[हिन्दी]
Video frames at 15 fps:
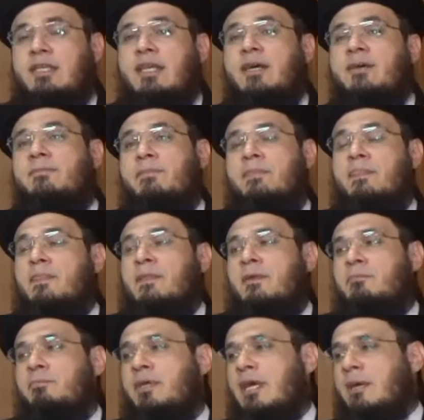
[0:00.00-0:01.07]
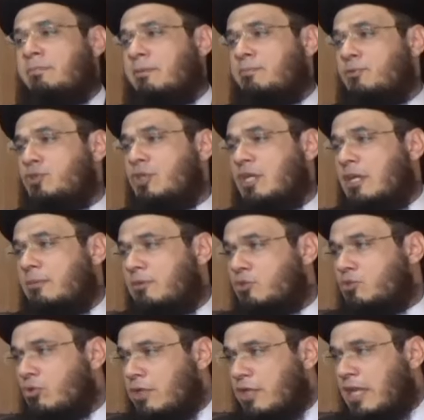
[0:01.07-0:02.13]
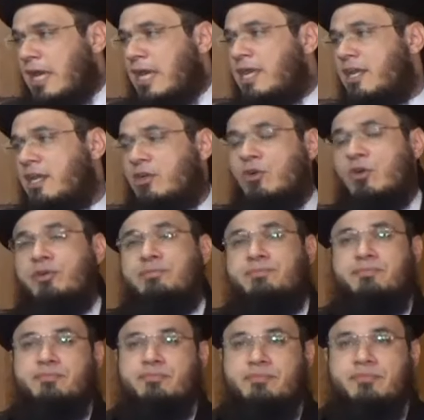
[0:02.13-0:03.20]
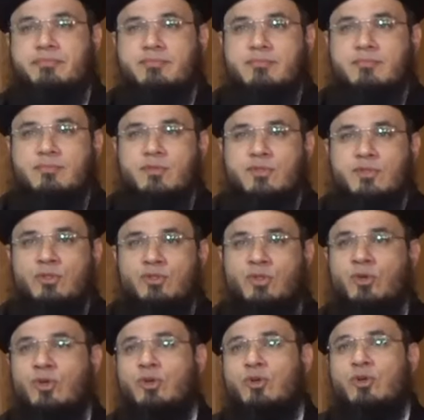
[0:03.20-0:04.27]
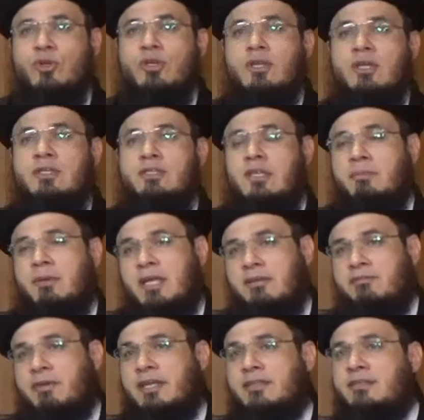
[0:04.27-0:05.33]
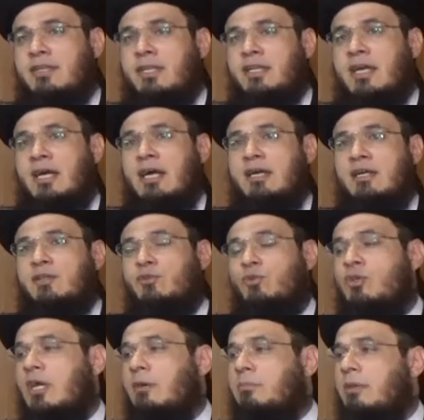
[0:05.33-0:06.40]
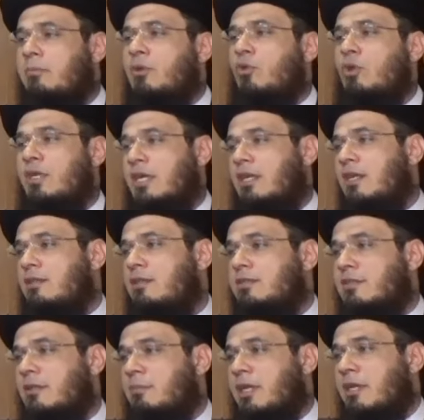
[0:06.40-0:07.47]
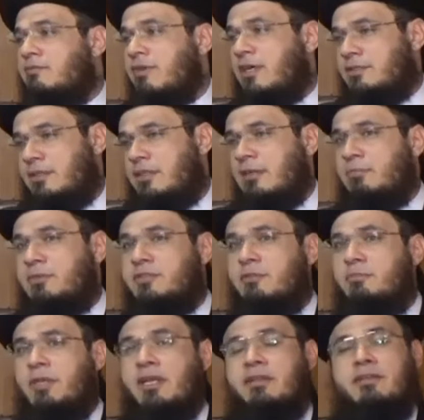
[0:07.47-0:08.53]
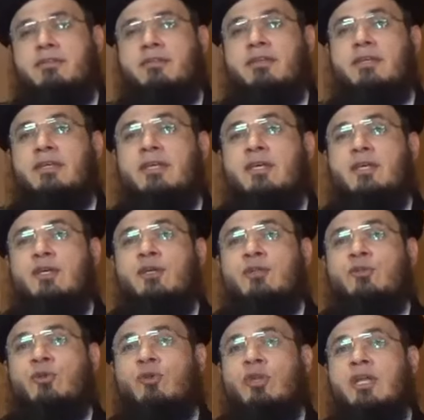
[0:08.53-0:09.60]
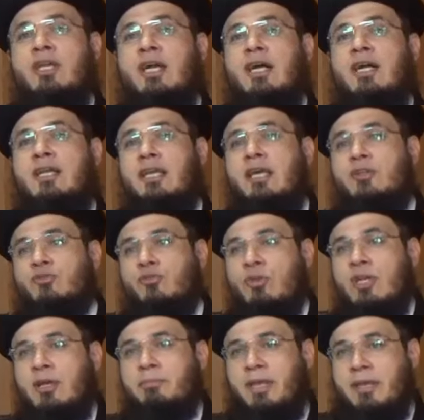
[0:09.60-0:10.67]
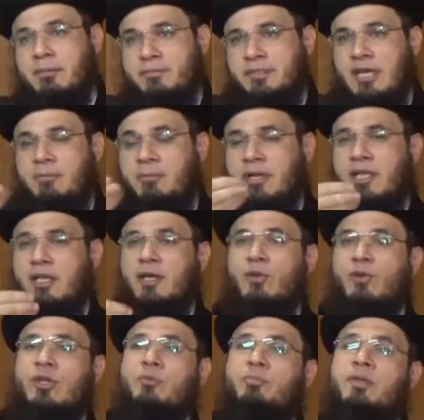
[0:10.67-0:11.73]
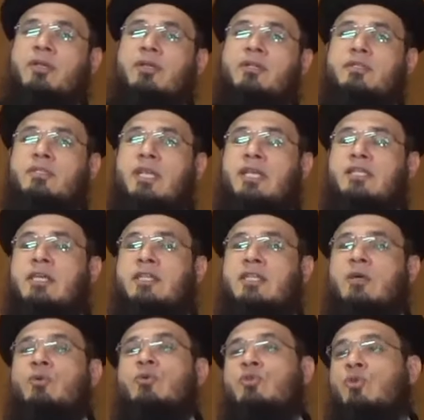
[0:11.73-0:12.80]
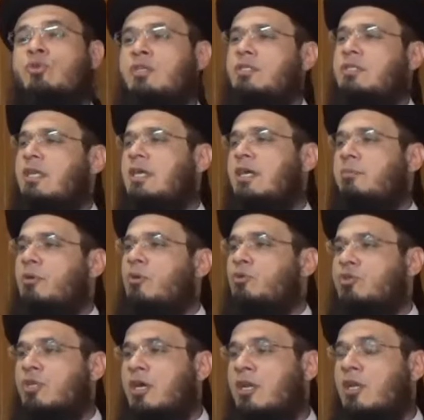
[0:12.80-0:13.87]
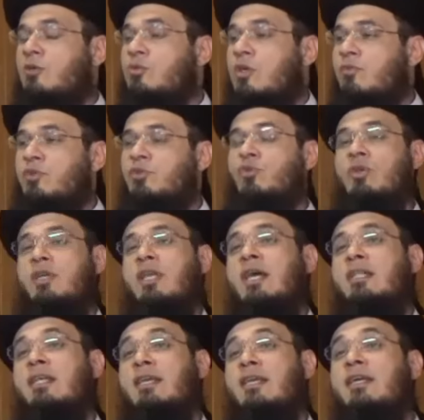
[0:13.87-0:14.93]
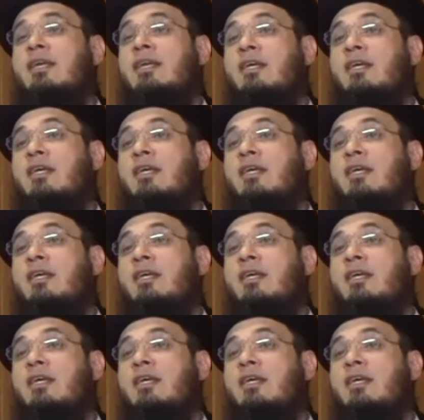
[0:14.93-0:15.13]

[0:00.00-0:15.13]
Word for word: दिया फिर आपने पूछा कि अब इसको खिलाएगा कौन तो सलमान फ़ारसी ने कहा उनका अपना भी कोई घर नहीं था सलमान फ़ारसी का मस्जिद में रहते थे तो उन्होंने कहा कि यारसोल्ला मैं साहबा के घरों के ऊपर ले जाता हूँ इसको जिसके घर में कुछ खाना हुआ वो इसको खिला देंगे